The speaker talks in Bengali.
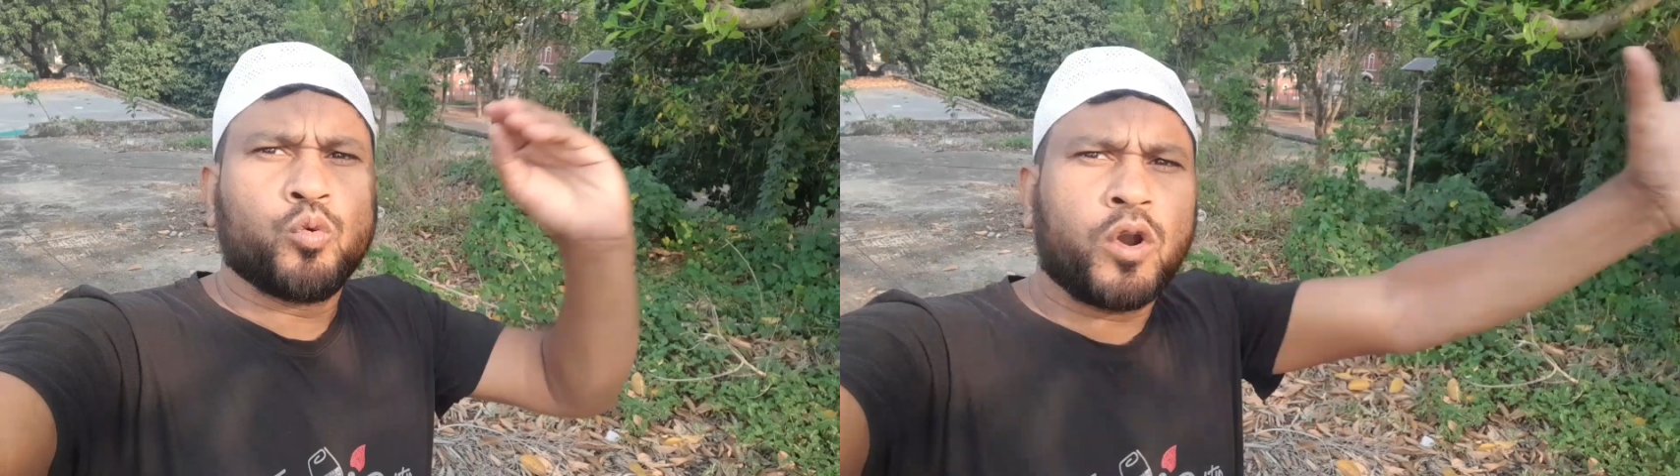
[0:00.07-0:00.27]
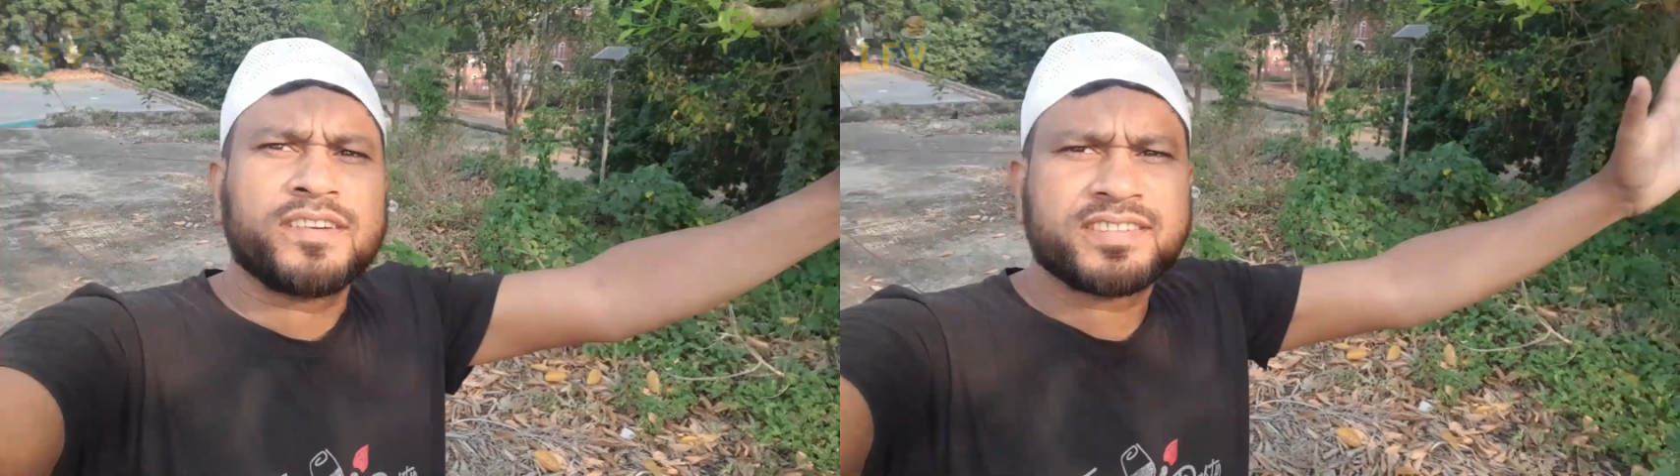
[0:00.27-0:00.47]

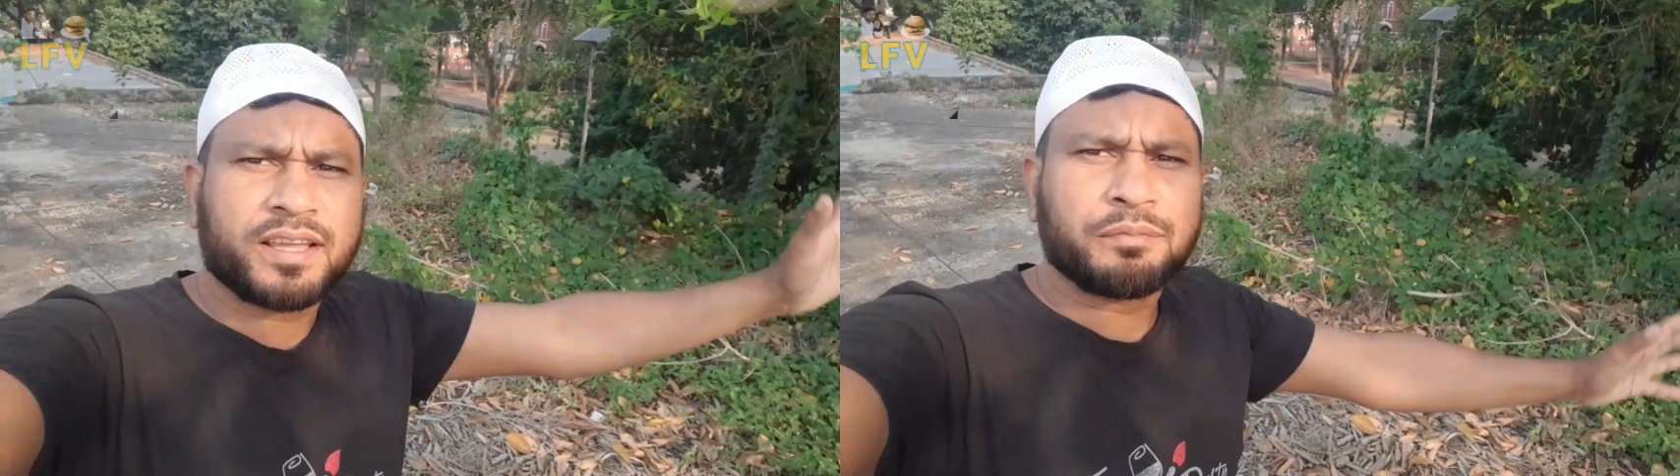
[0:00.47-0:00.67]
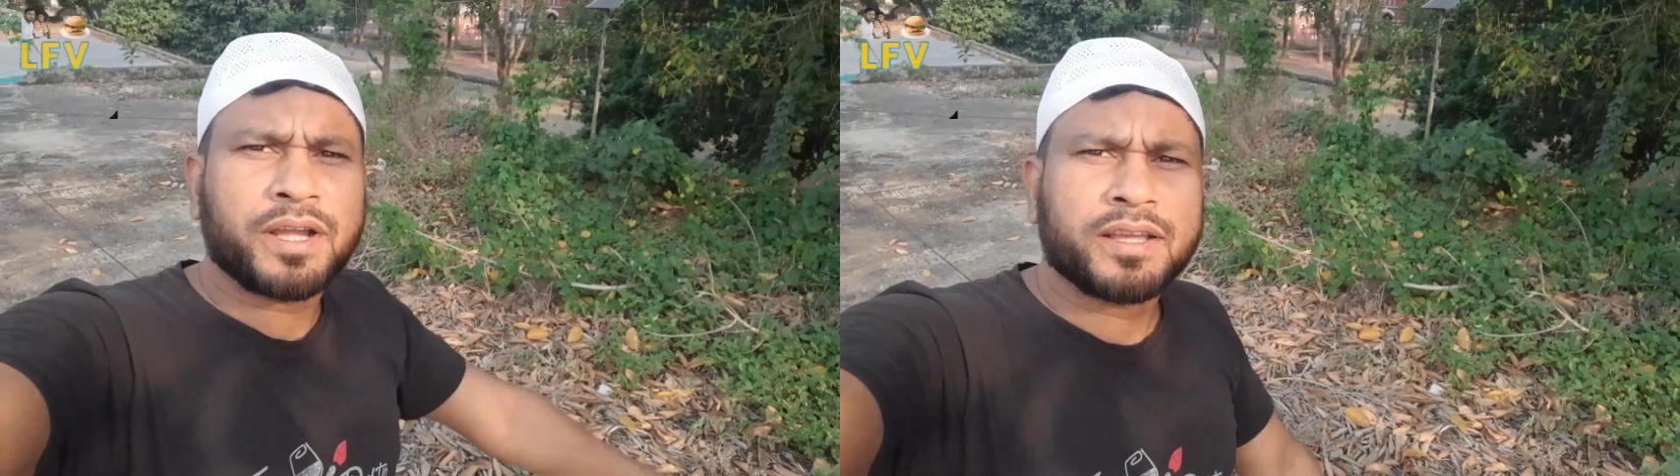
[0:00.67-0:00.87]

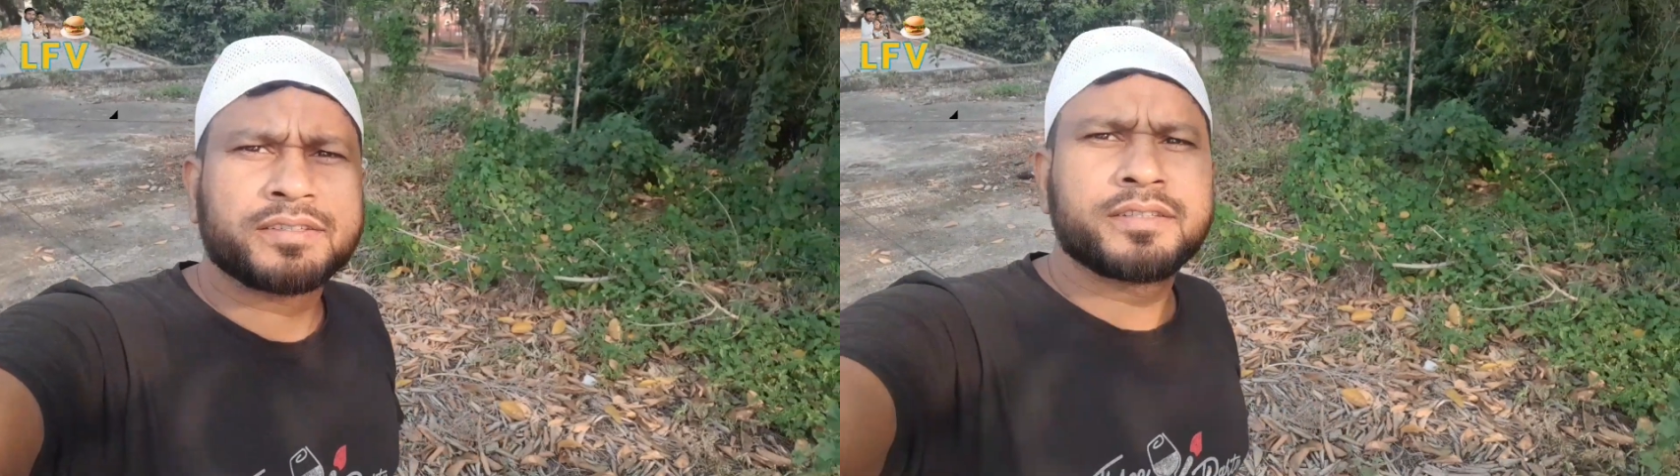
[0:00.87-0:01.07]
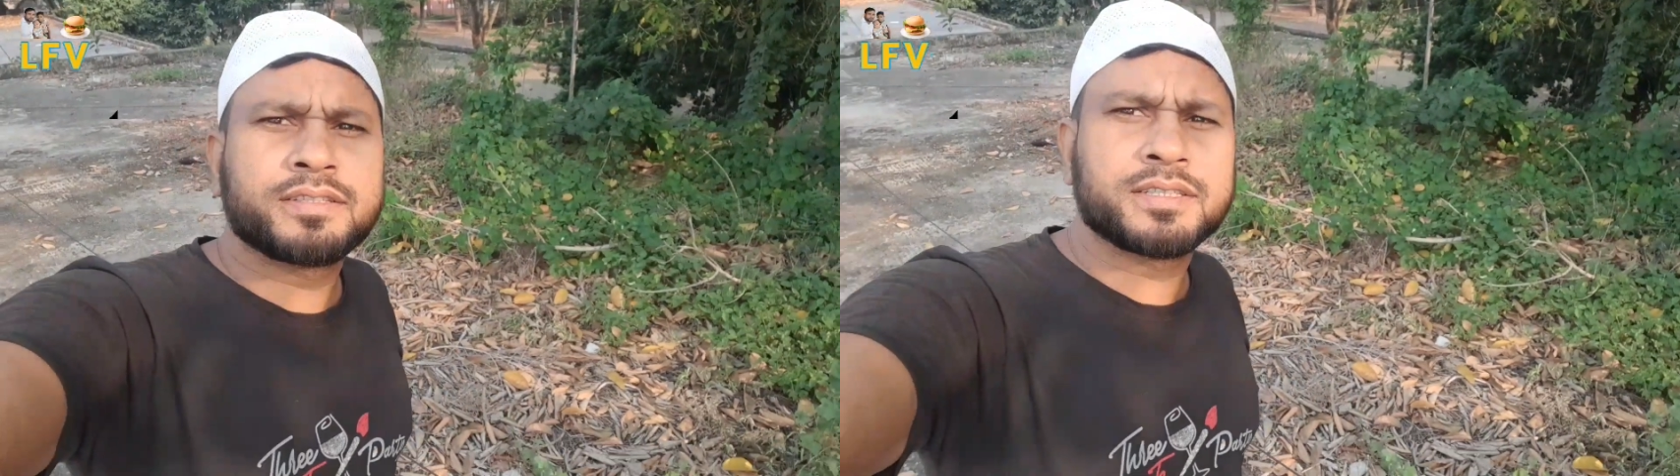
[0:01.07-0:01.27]
হোয়াটসঅ্যাপ
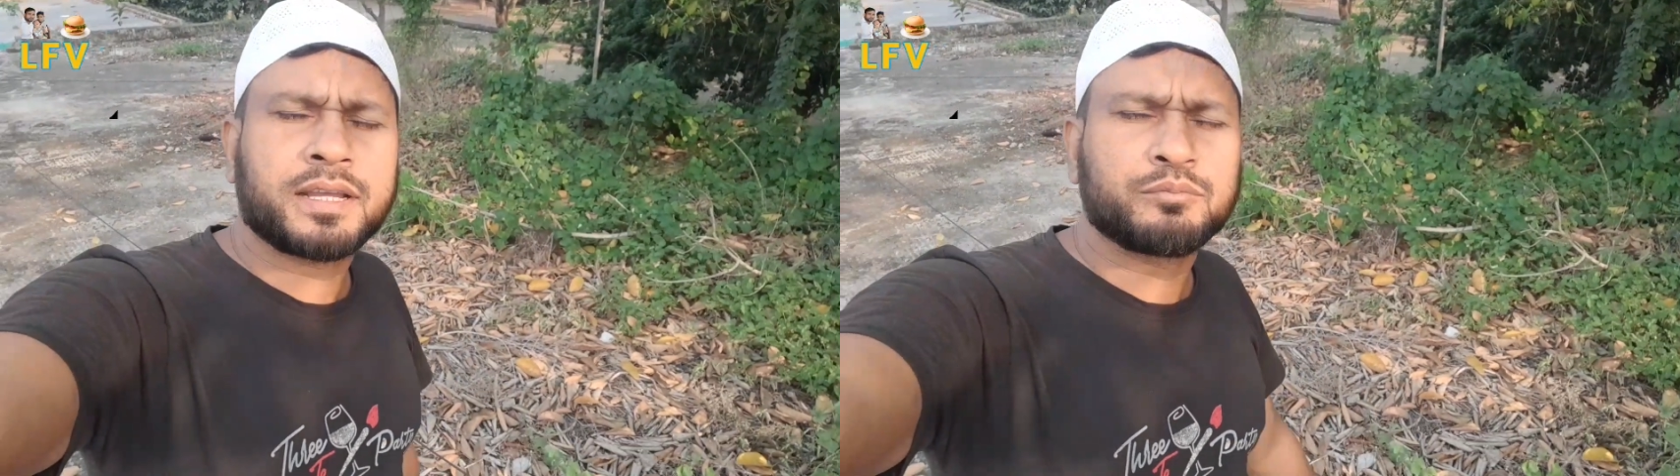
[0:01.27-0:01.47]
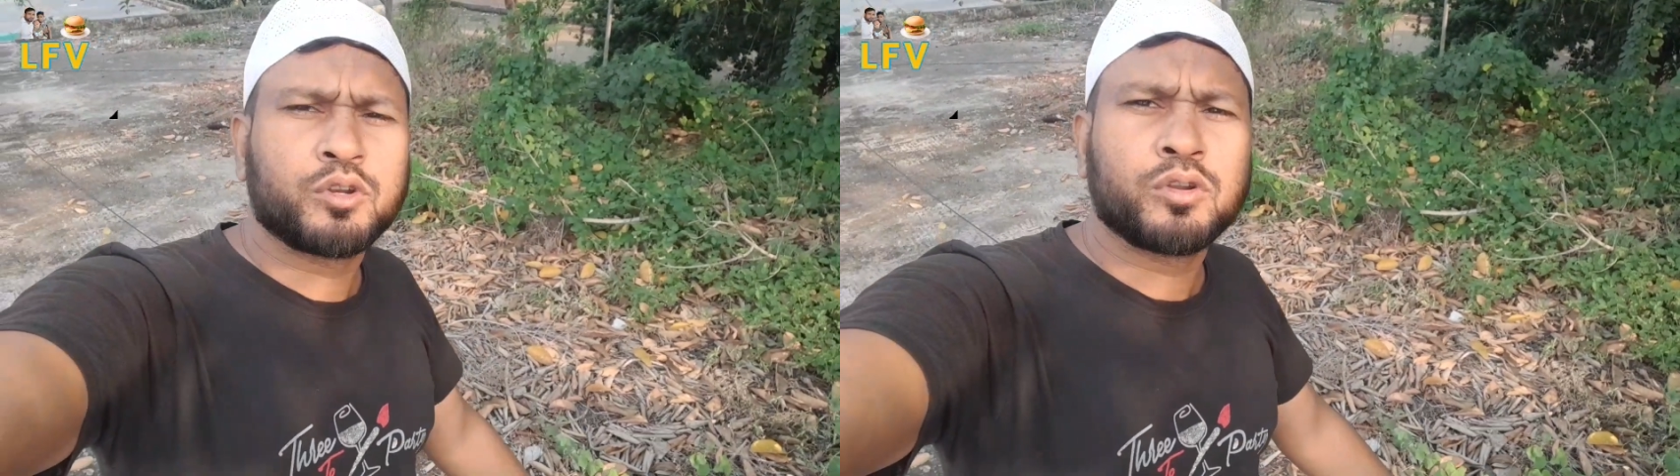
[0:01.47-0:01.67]
গাইজ দিস
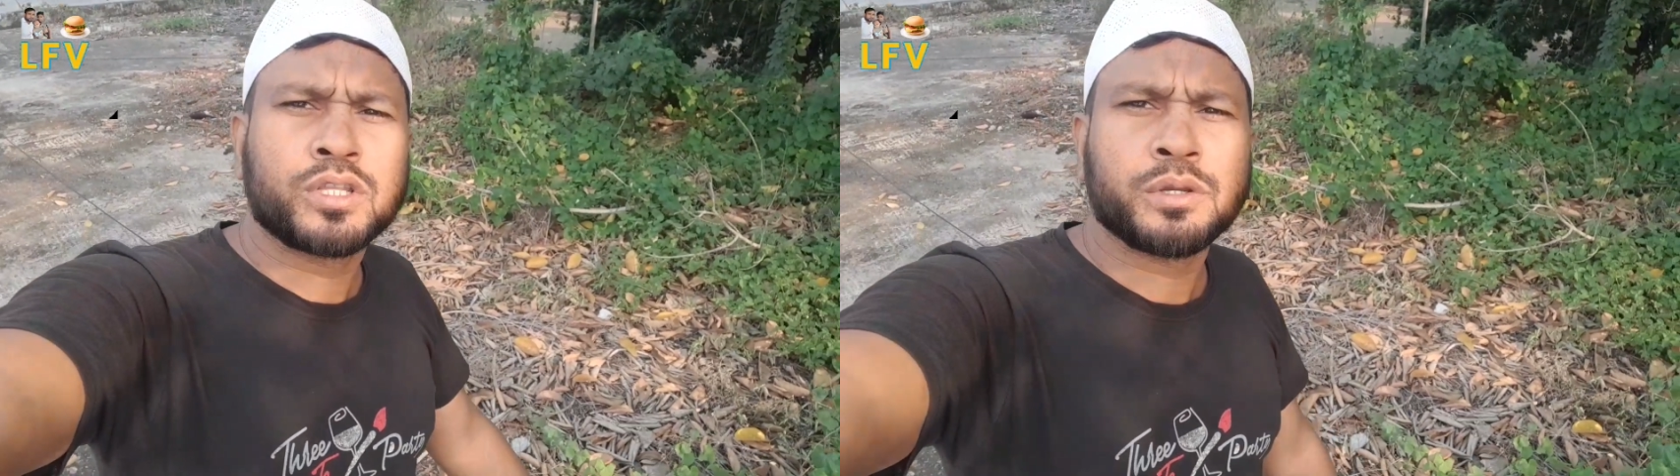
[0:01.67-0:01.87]
ইজ আব্দুল